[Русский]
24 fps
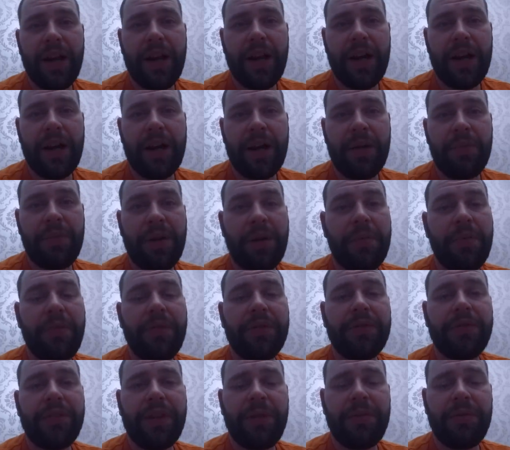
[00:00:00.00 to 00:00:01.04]
А мама в
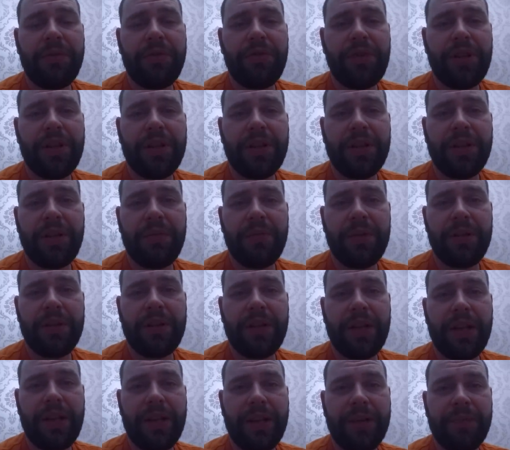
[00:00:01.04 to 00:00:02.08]
это время отвечает на
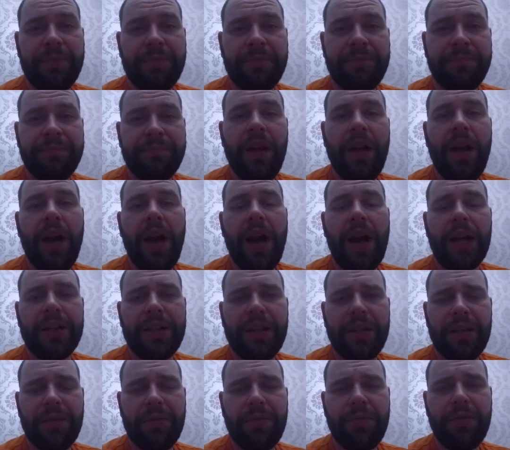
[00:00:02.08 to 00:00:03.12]
комментарии. А
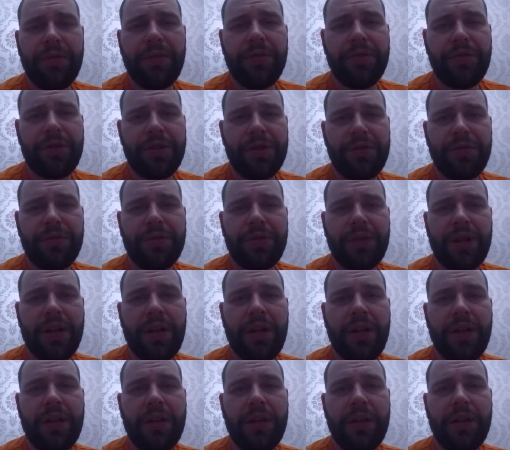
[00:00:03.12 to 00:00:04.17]
Дэна мы будем в 6
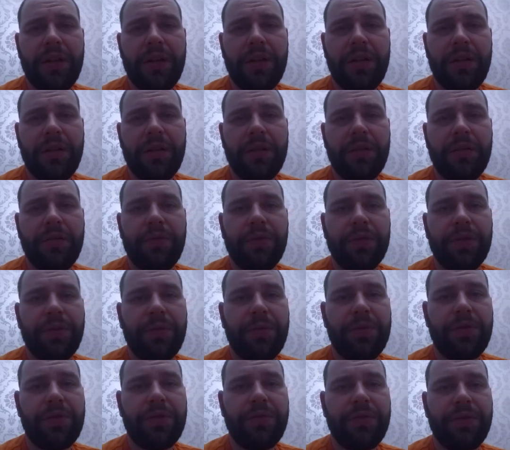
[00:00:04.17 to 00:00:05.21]
утра, а он
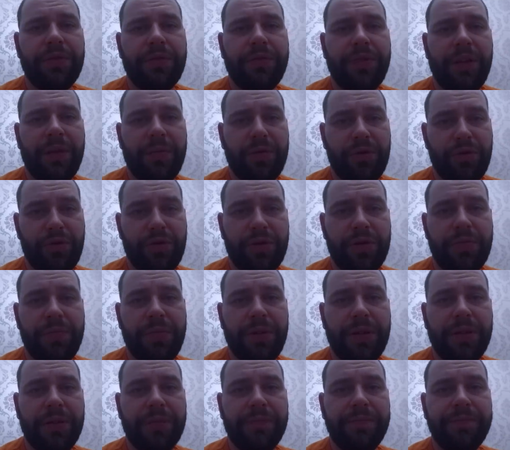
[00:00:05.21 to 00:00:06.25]
обычно в это время еще
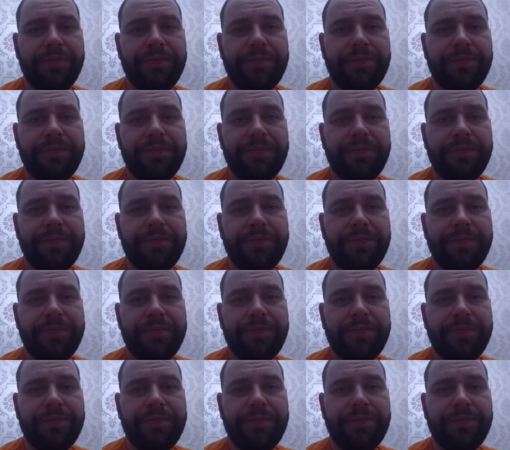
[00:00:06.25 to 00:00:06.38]
спит.